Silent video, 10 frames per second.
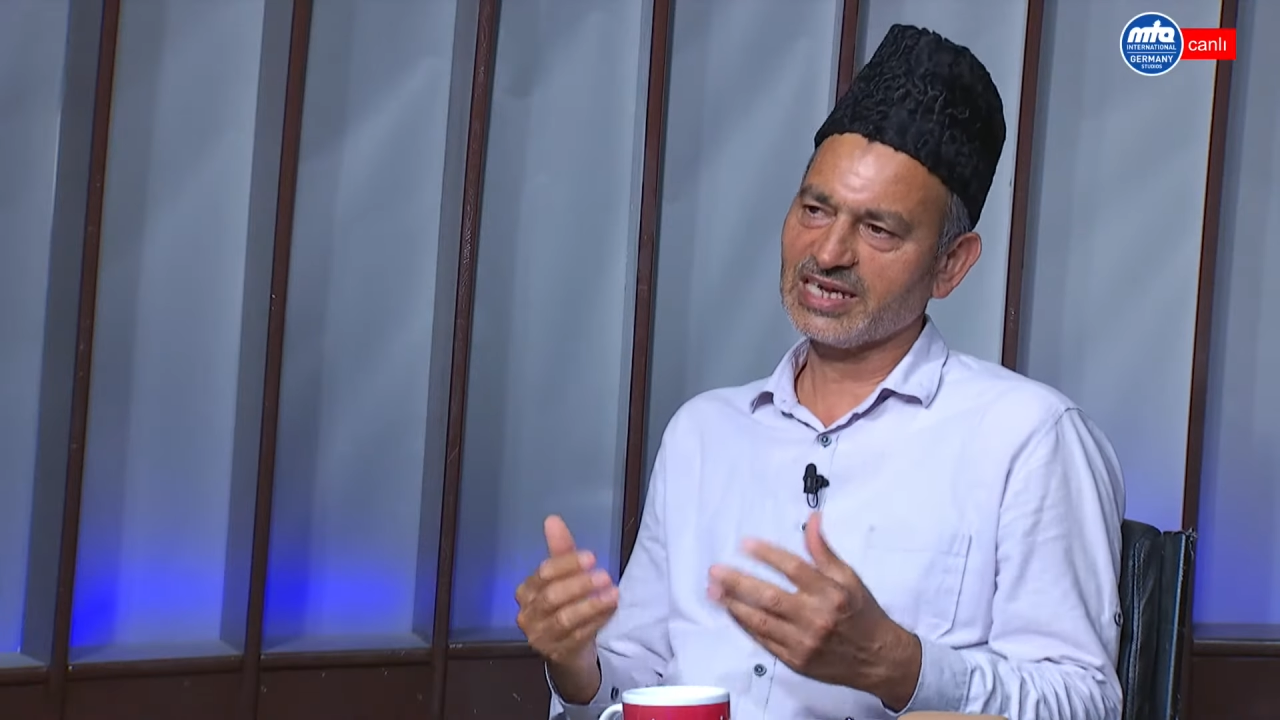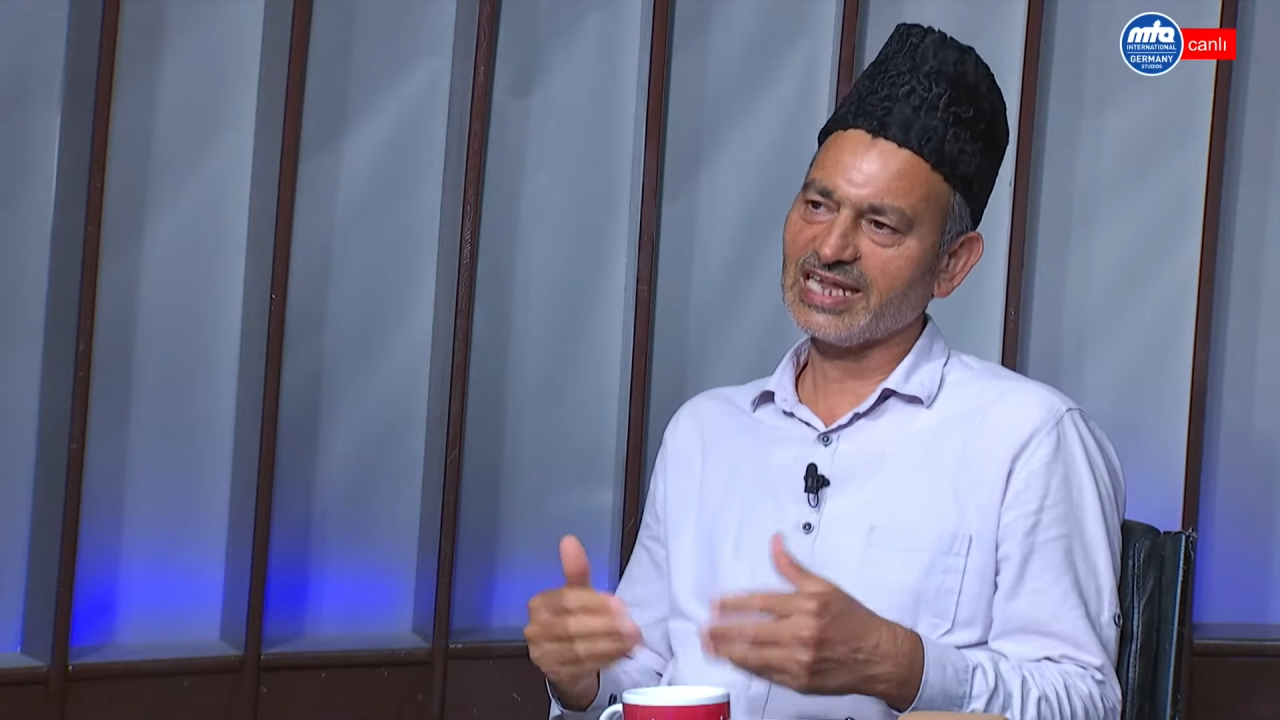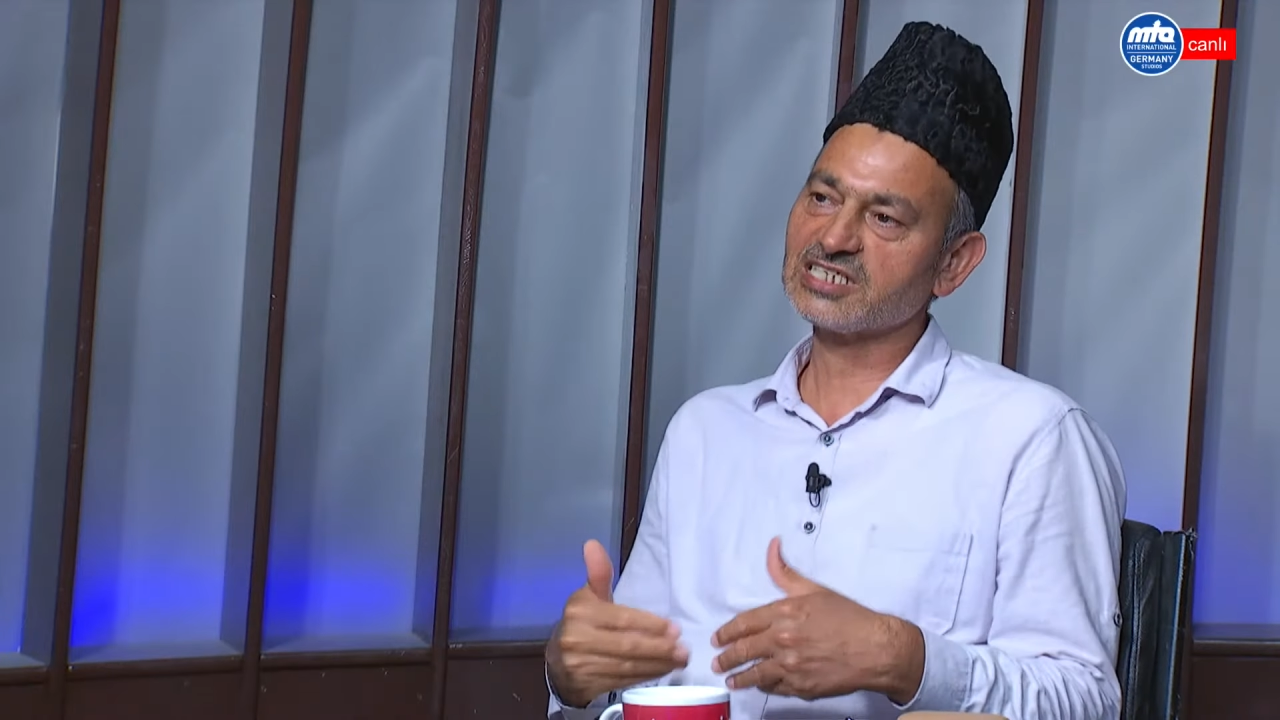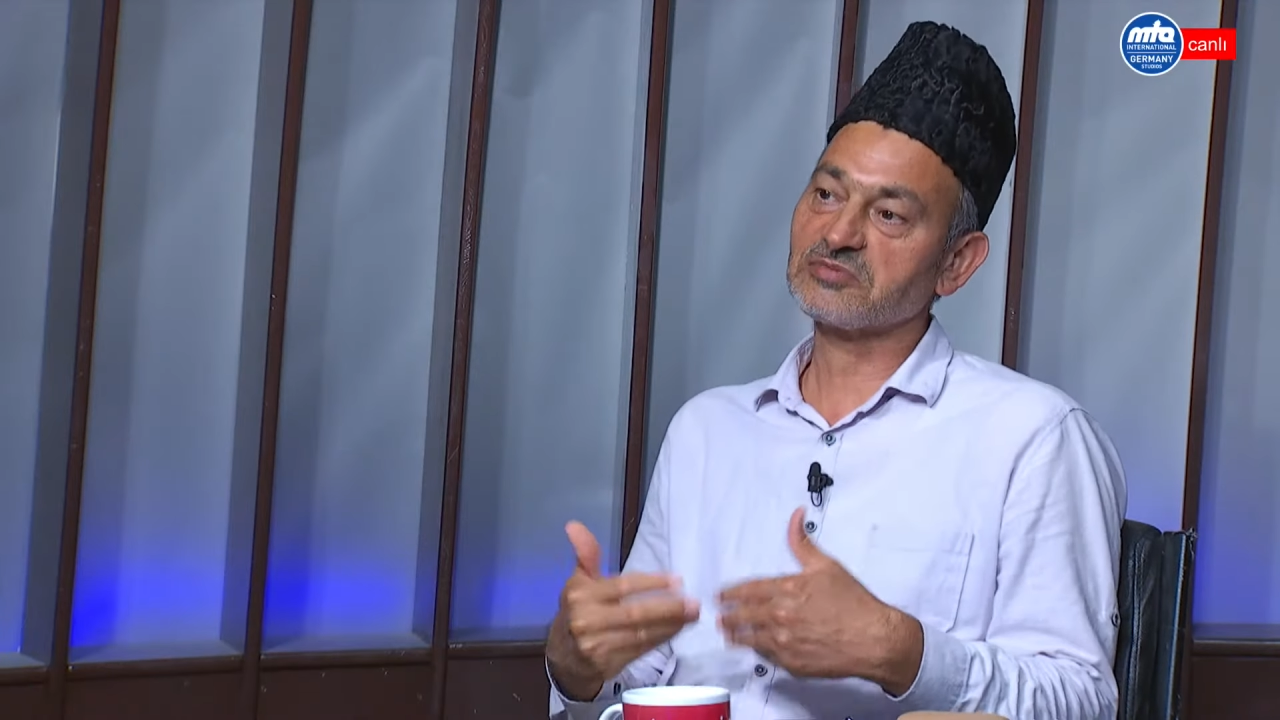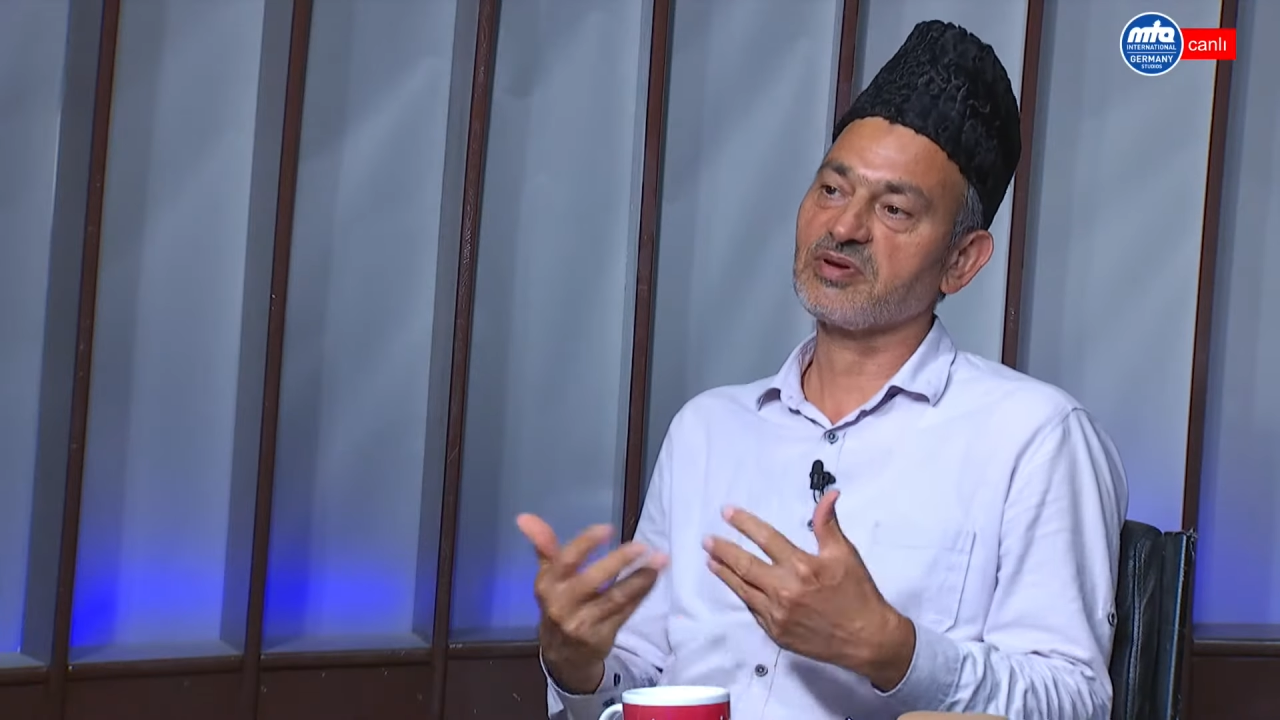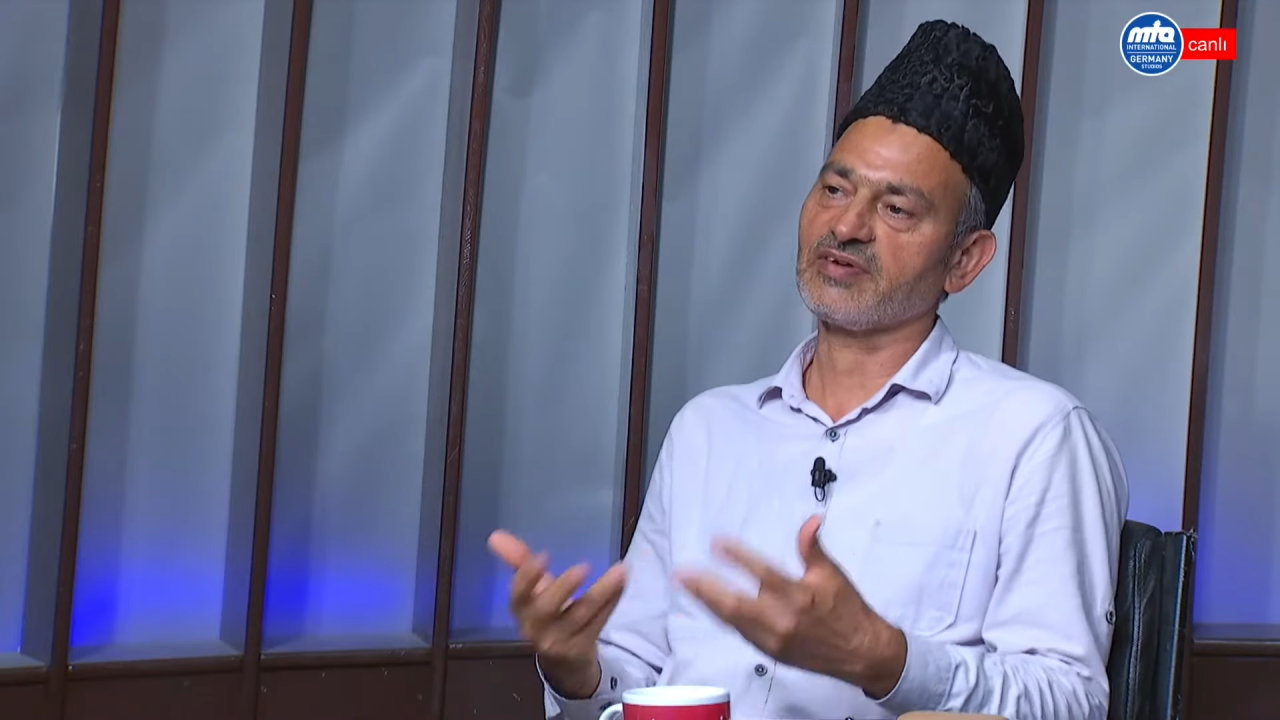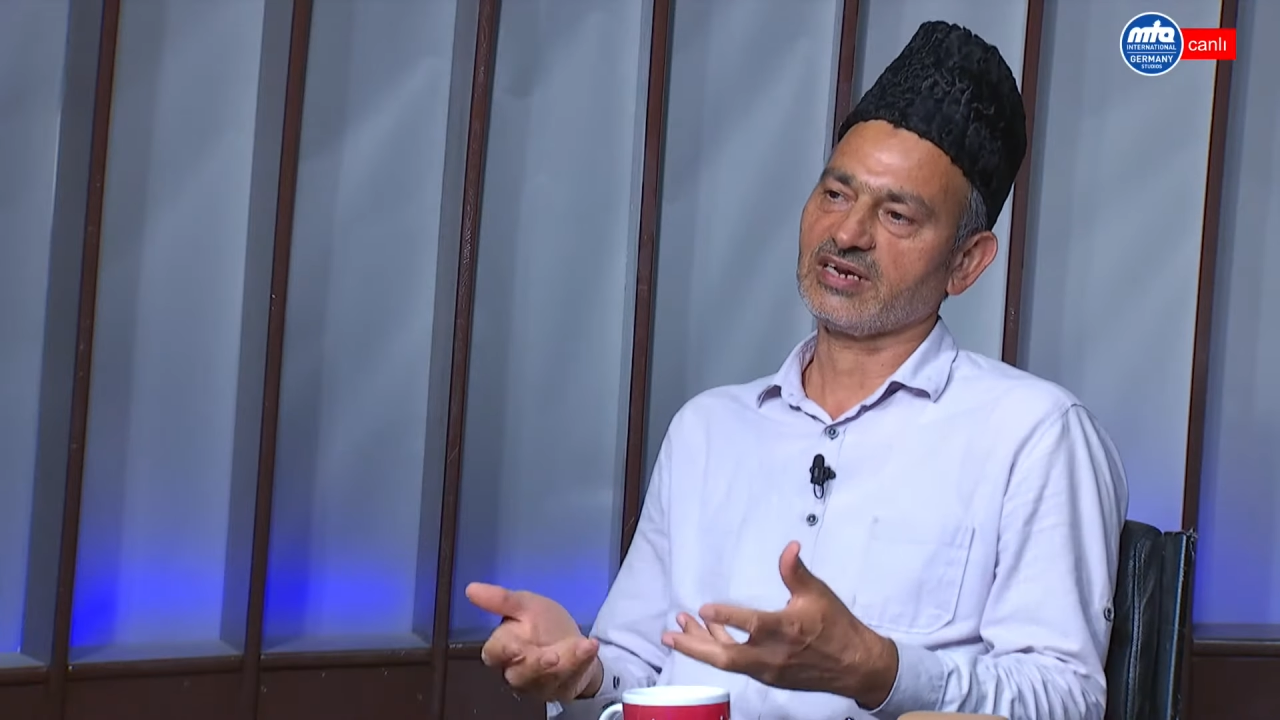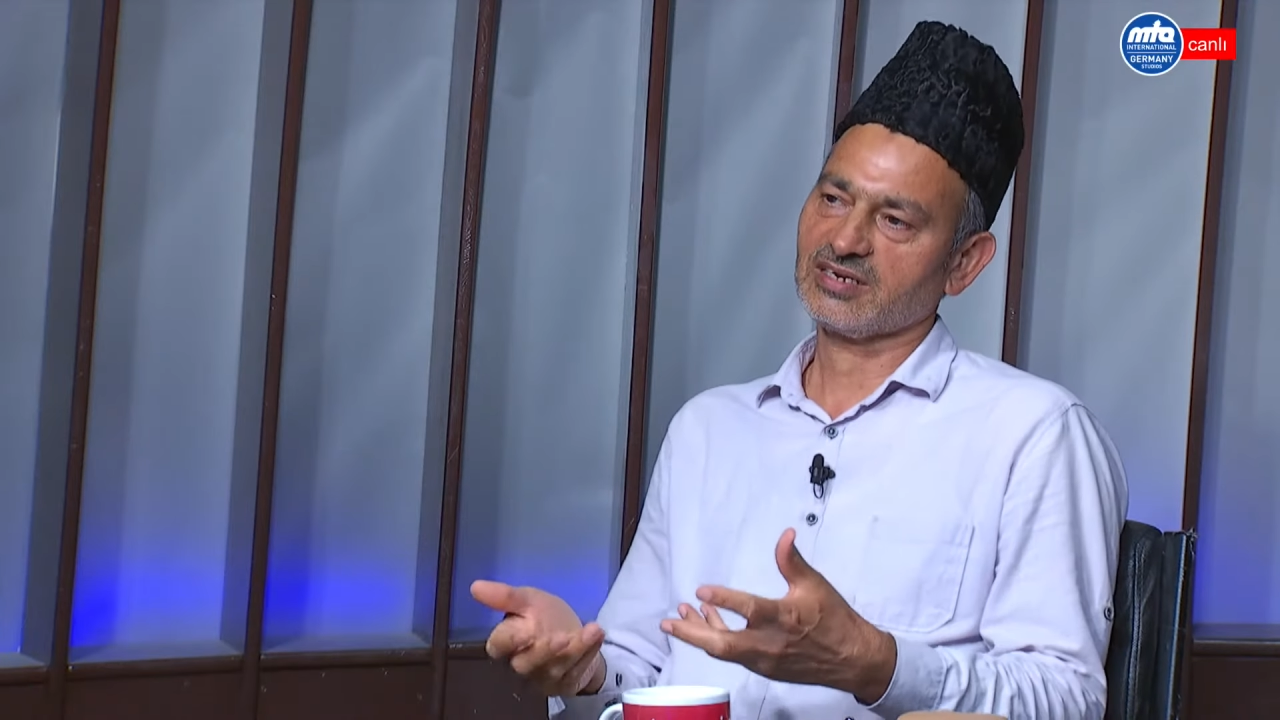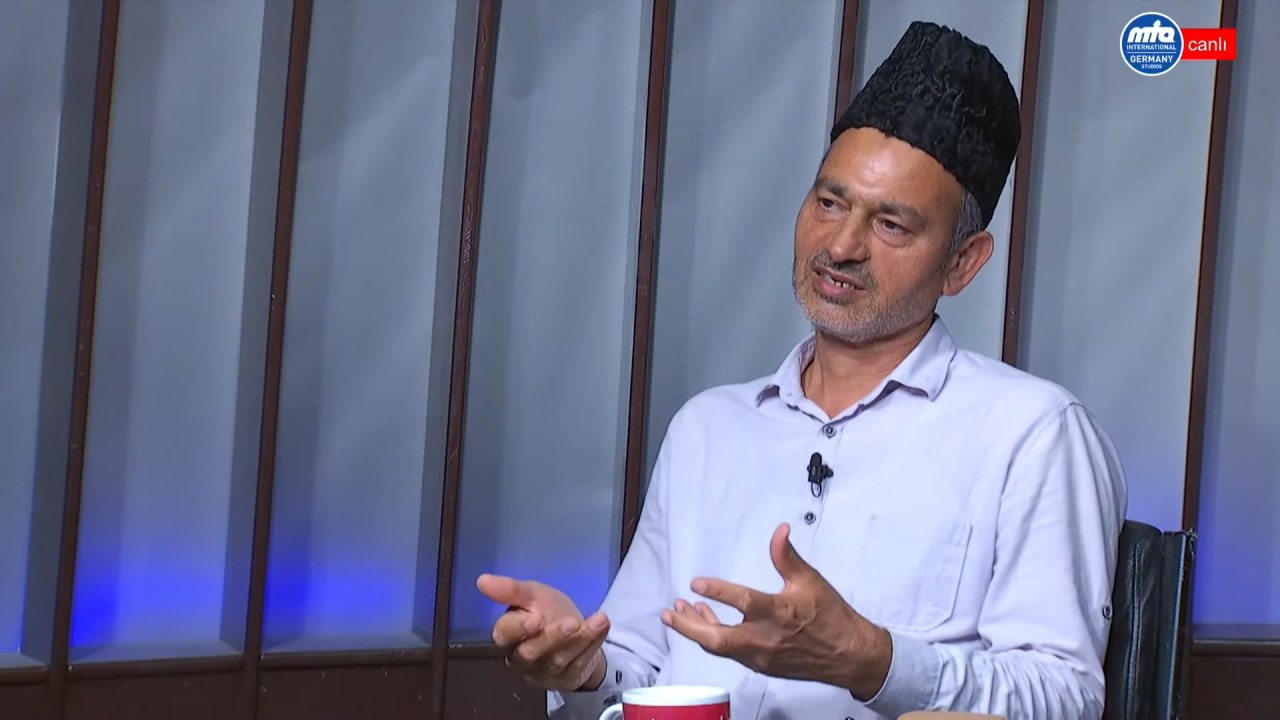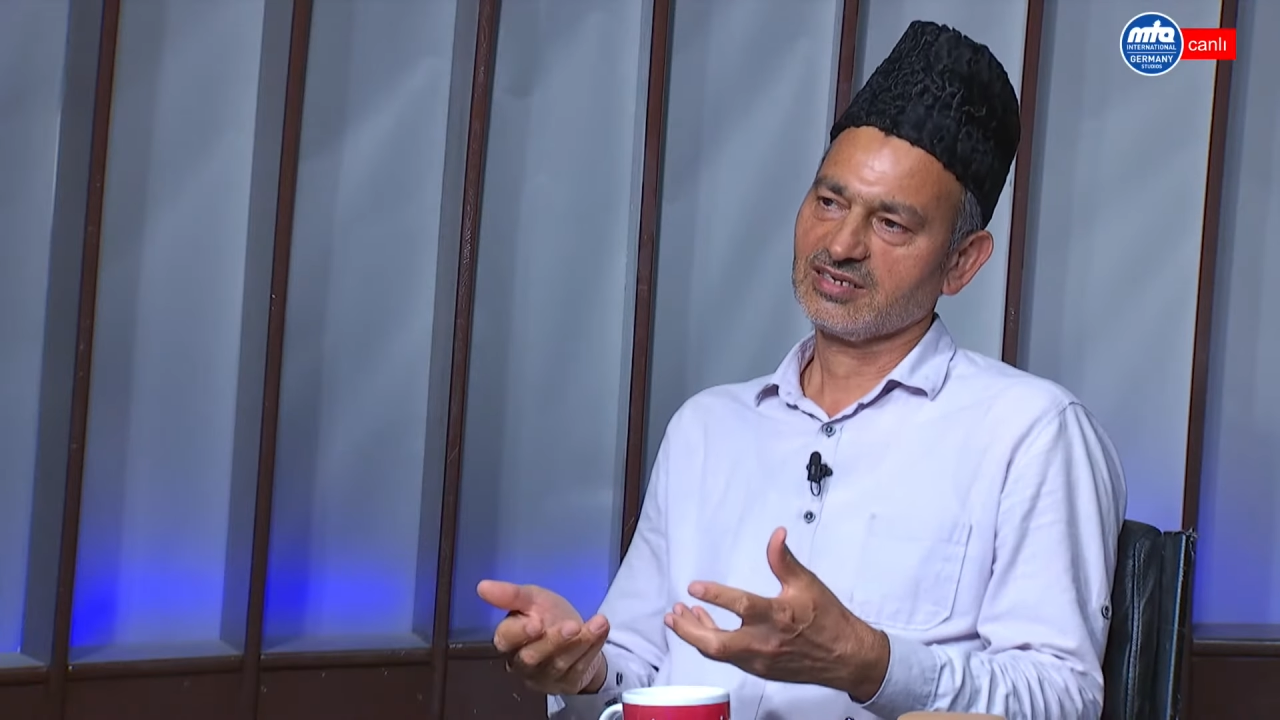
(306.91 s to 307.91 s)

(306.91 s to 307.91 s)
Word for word: gelişme var.